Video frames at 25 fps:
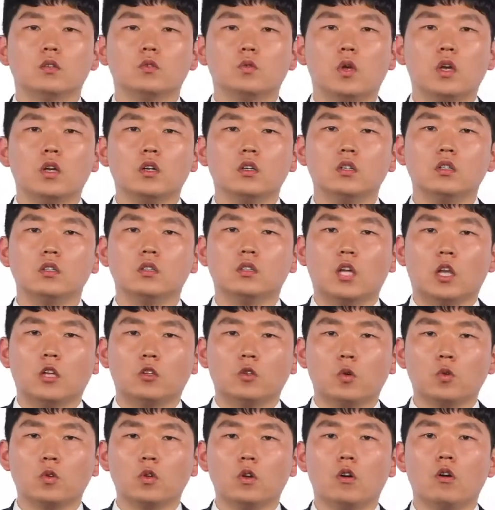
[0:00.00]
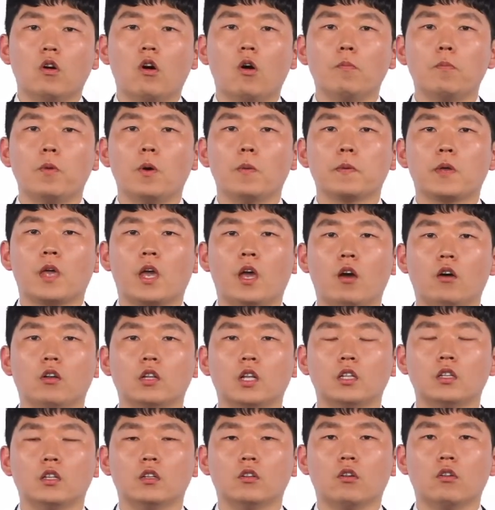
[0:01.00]
최근 대통령 헌법
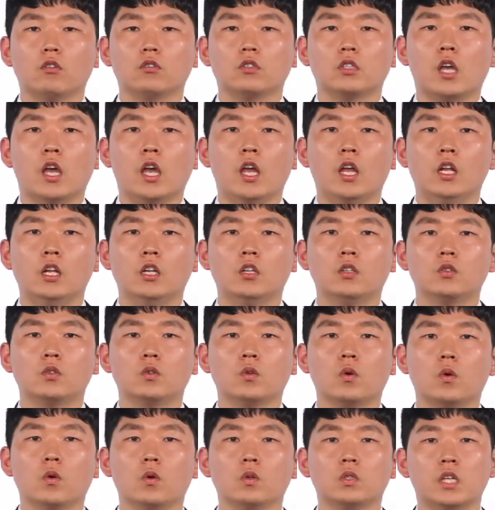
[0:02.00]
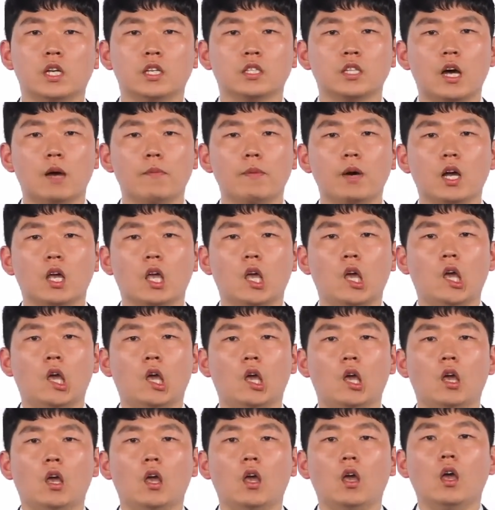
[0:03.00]
개헌안에서 제일 조 제삼
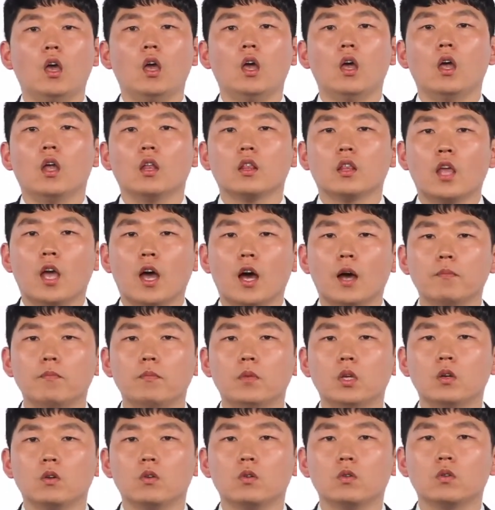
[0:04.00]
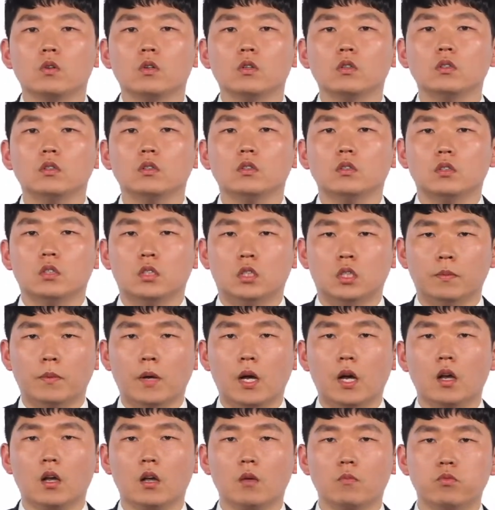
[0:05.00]
항에 대한민국은
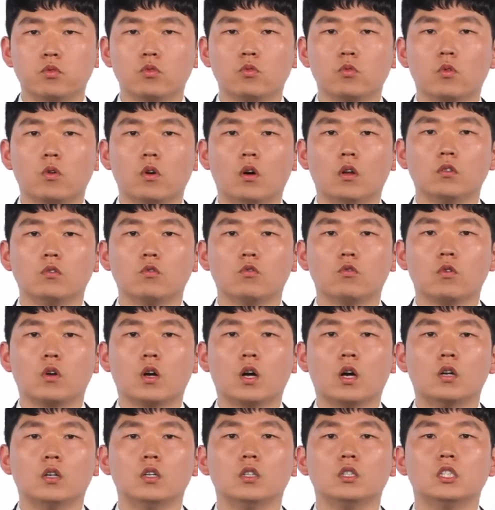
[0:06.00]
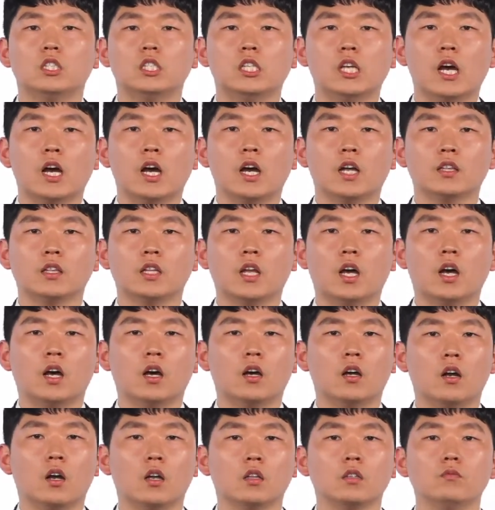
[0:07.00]
지방분권 국가를
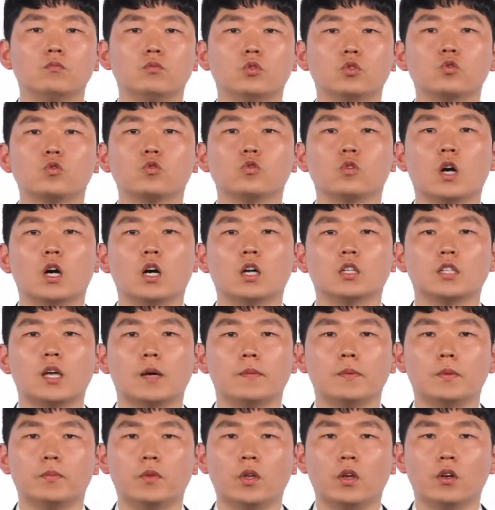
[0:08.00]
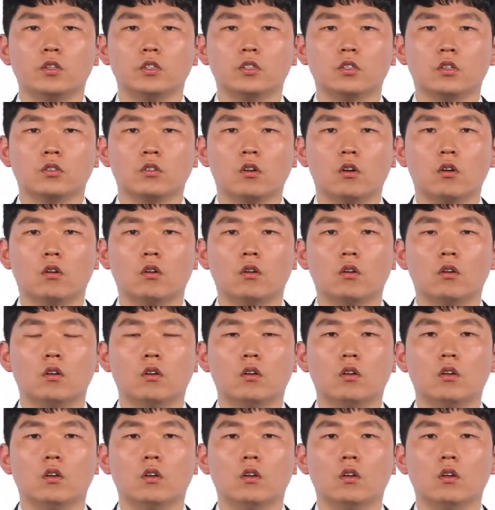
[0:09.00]
지향한다 라는 문구가 삽입되어 있어서